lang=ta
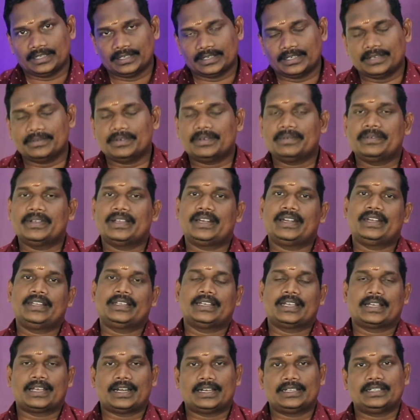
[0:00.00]
கிவவேல
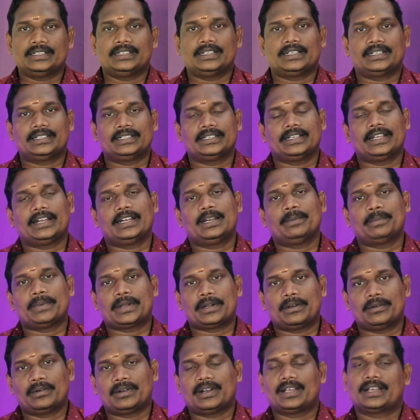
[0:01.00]
நீங்கள் கலந்துக்கிறதுக்கு என்ன
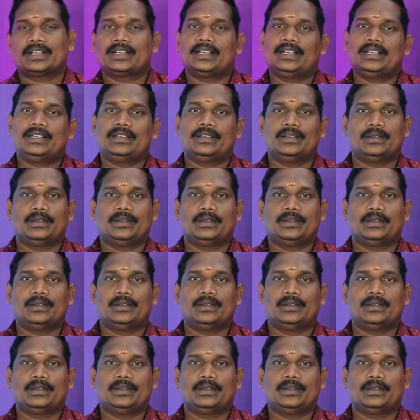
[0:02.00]
பண்ணணுனாக்கா